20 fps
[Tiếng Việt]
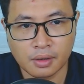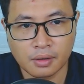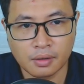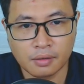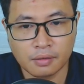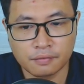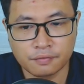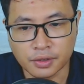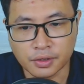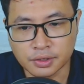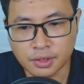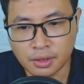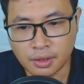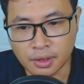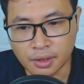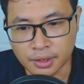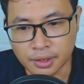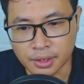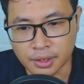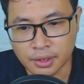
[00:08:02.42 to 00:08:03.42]
Vân dứt
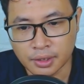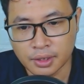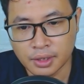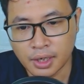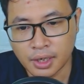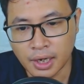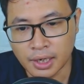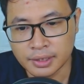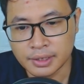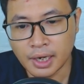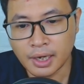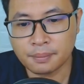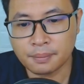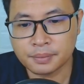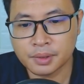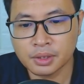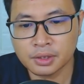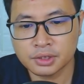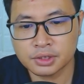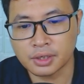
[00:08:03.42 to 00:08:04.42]
lời Hắn đã lập
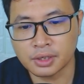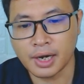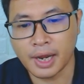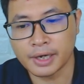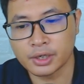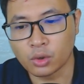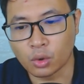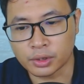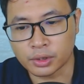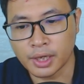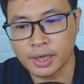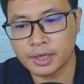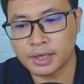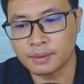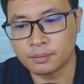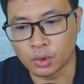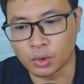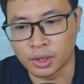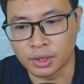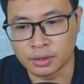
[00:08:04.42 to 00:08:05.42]
tức trở lại độ thế
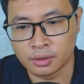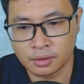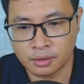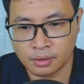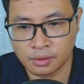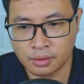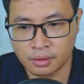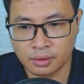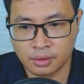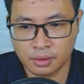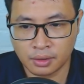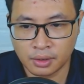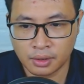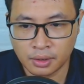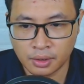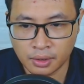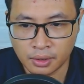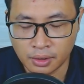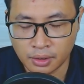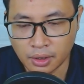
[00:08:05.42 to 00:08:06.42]
kim thuyền
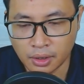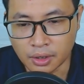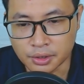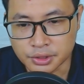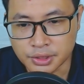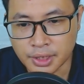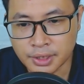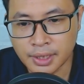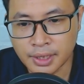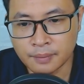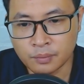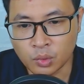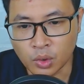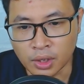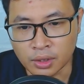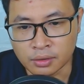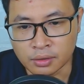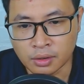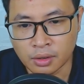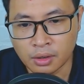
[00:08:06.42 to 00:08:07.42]
Ở trên kim
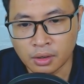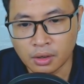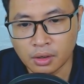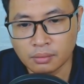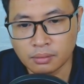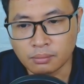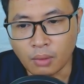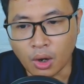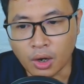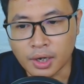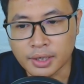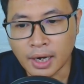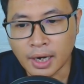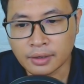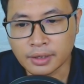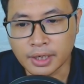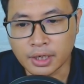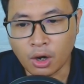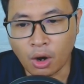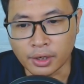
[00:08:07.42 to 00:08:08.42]
thuyền Mọi người
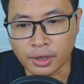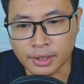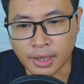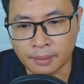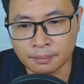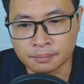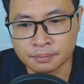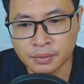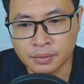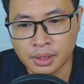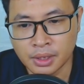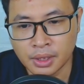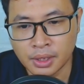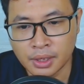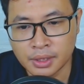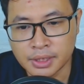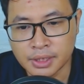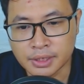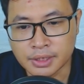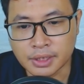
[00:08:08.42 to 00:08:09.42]
đang định hỏi thăm
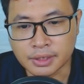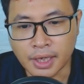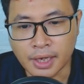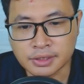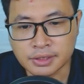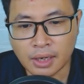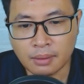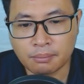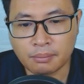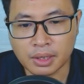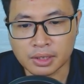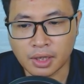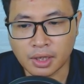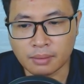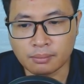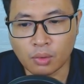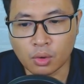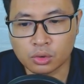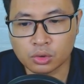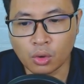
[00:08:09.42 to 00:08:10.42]
Thì chỉ thấy sắc mặt
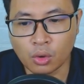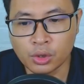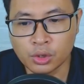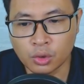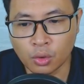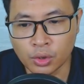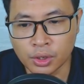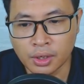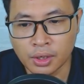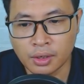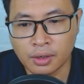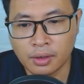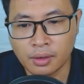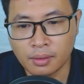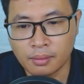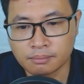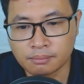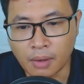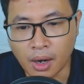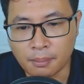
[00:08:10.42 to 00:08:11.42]
tần mục tối thui
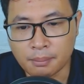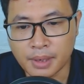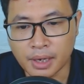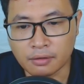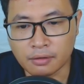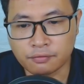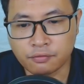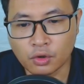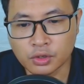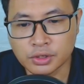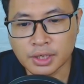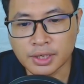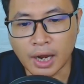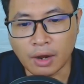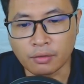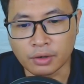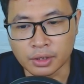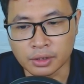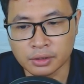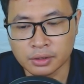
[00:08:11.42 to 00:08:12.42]
Mở miệng phun ra
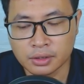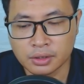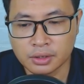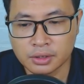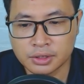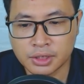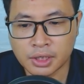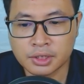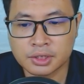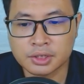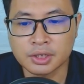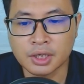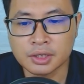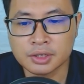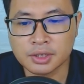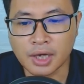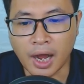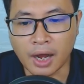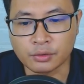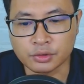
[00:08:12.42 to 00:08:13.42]
đạo ngữ Chất chứa
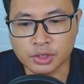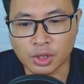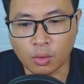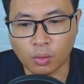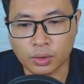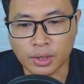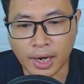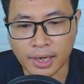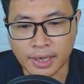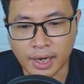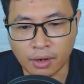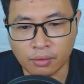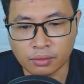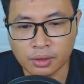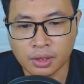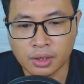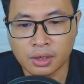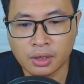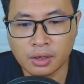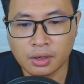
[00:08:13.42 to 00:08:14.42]
sự ảo diệu của đại đạo
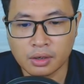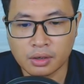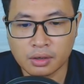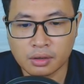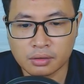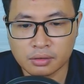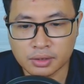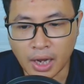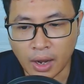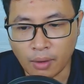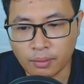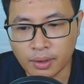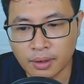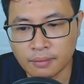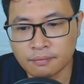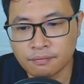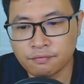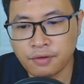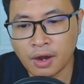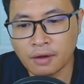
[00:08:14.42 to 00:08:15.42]
Đạo
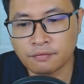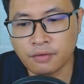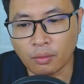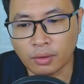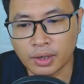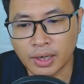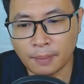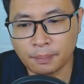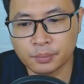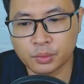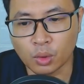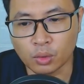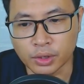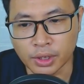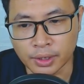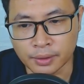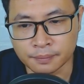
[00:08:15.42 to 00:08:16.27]
âm vang vọng khắp tổ đình